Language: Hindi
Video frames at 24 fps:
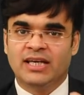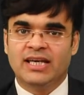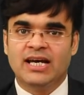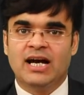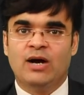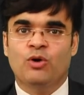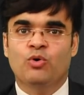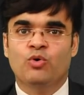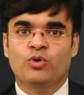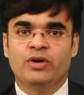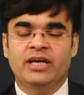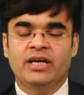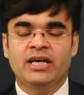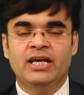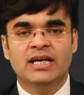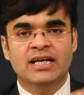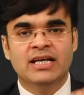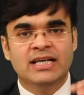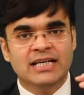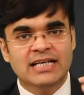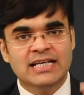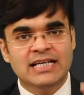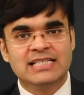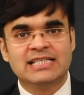क्या होगी
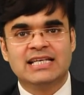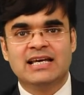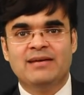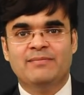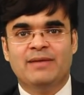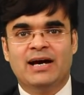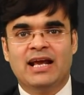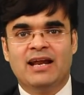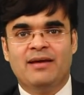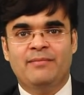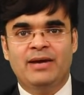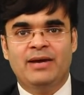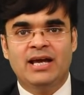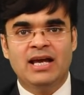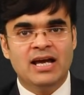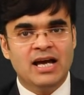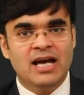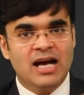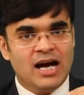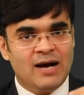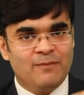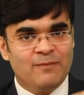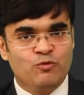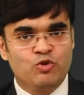इसके बारे में
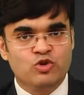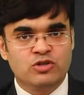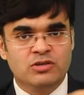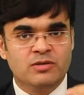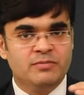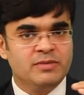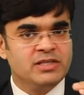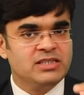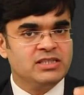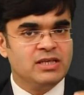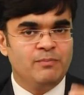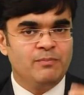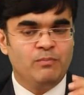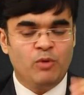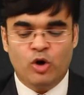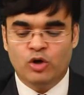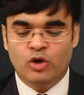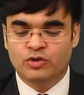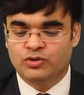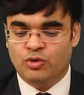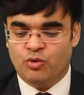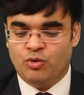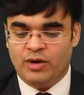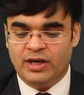आपको समझना
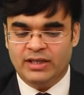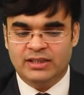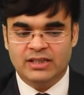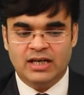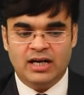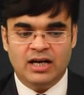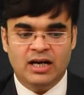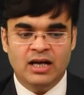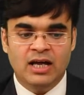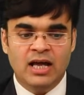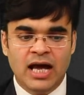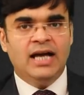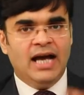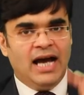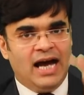बहुत ज़रूरी था